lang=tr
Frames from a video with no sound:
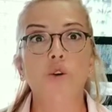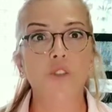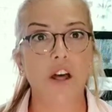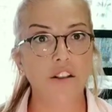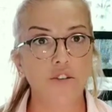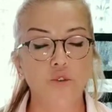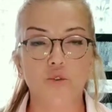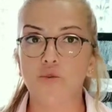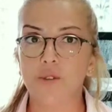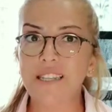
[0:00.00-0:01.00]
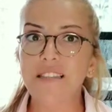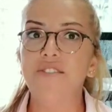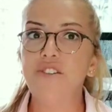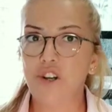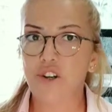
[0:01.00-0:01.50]
odaklanıyorsunuz. Salı
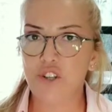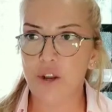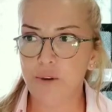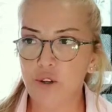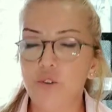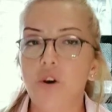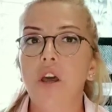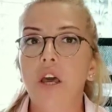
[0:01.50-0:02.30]
ve çarşamba günü.